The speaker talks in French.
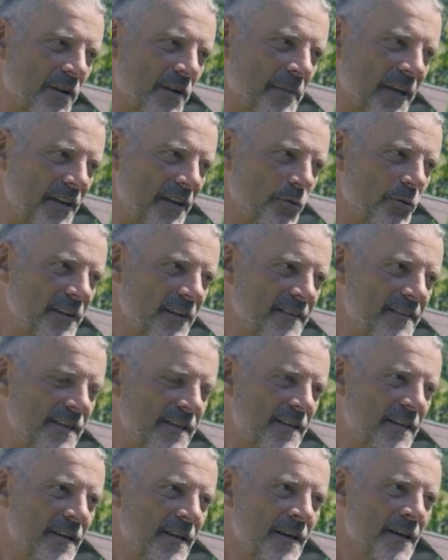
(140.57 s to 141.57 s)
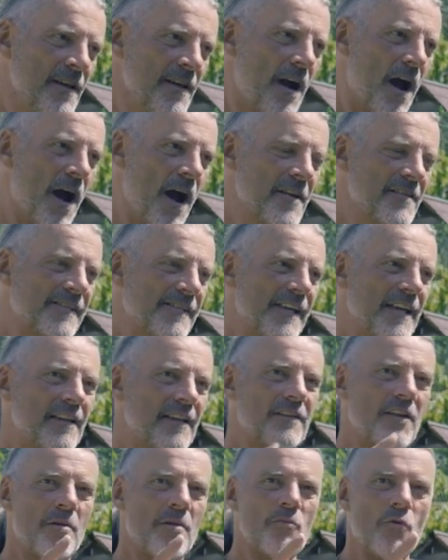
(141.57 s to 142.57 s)
Amérique, où il dit, à un
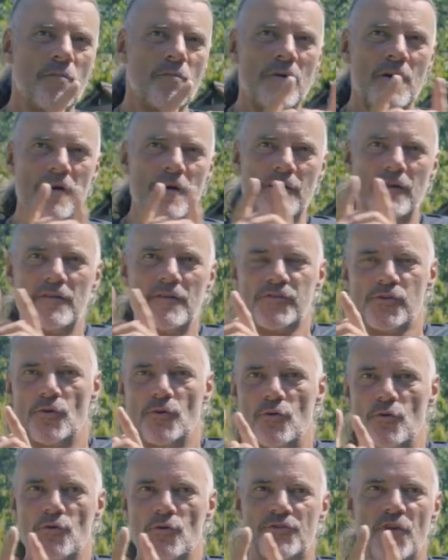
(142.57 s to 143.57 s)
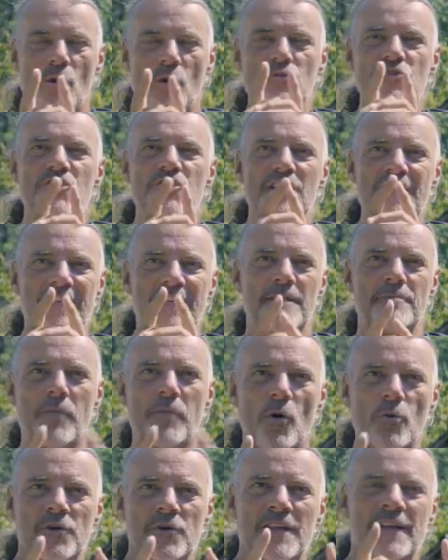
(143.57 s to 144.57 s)
certain moment, le danger qui
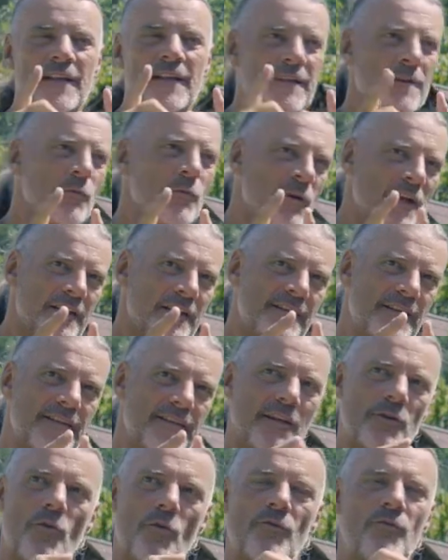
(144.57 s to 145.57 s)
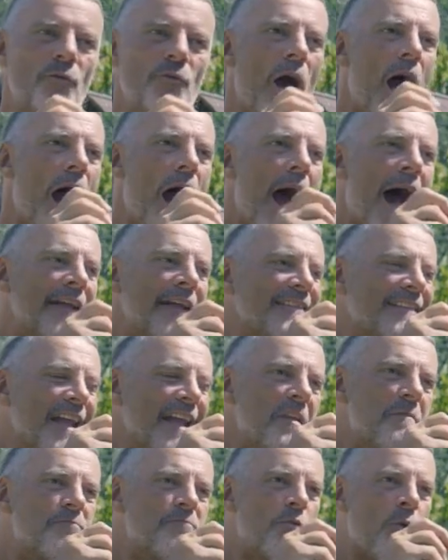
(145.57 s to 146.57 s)
pend au nez de la démocratie, c'est qu'on veut à
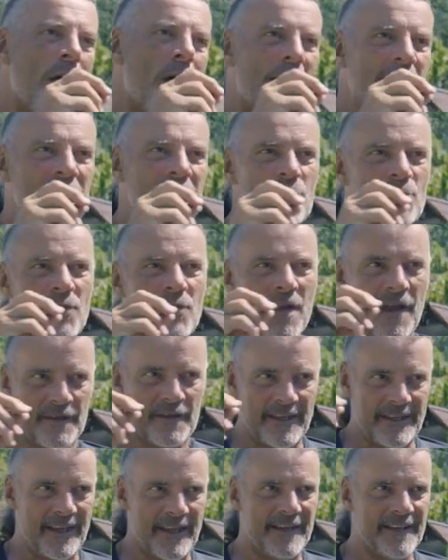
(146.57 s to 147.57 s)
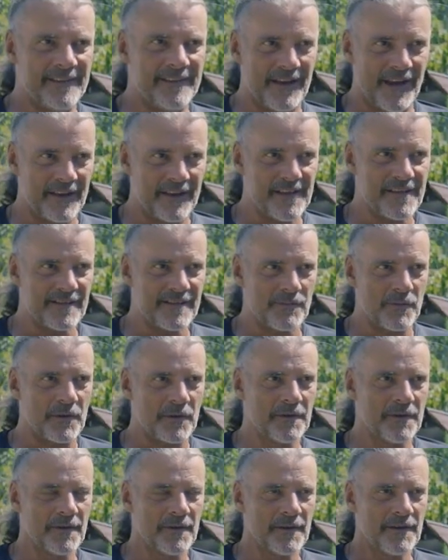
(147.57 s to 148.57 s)
tel point arriver à un égalitarisme
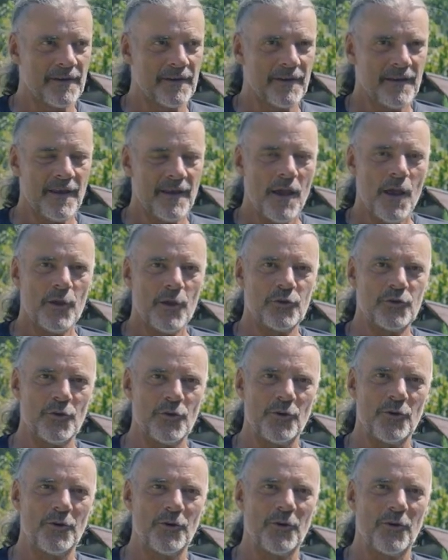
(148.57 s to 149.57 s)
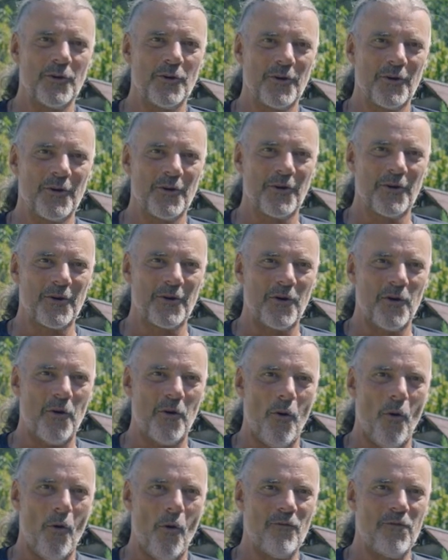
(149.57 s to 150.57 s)
que euh,
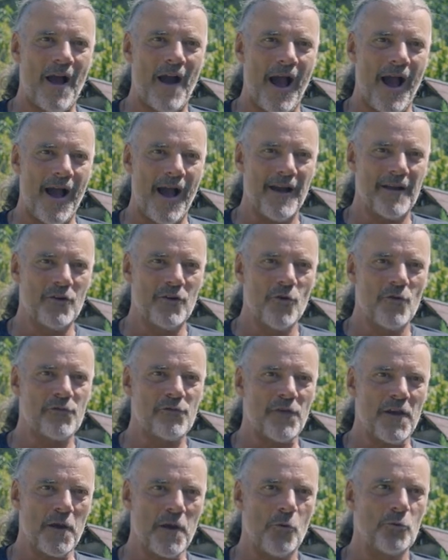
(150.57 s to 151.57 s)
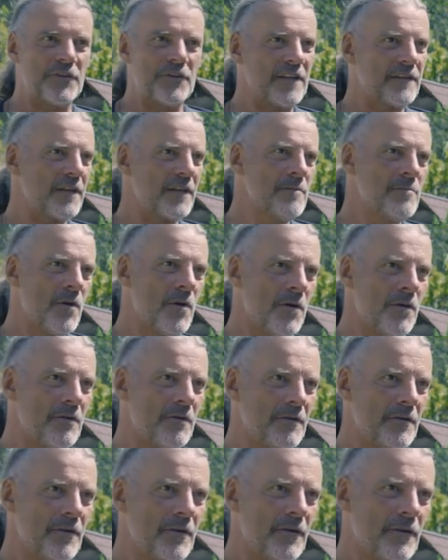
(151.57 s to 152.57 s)
on va le faire au détriment
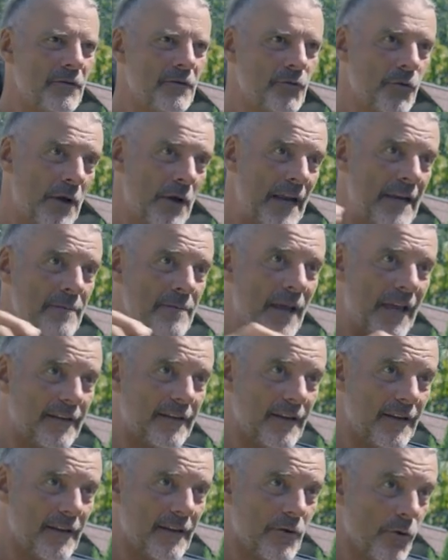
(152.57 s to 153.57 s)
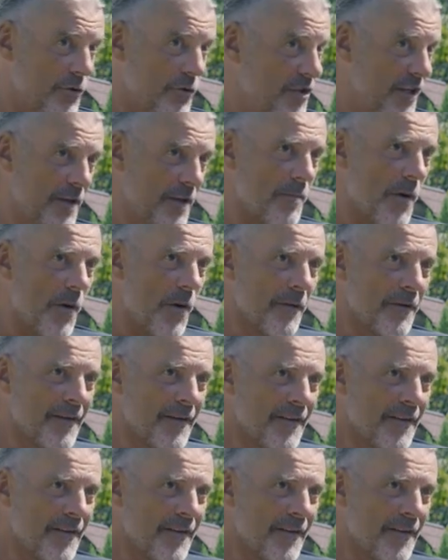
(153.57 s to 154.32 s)
de la liberté, logiquement.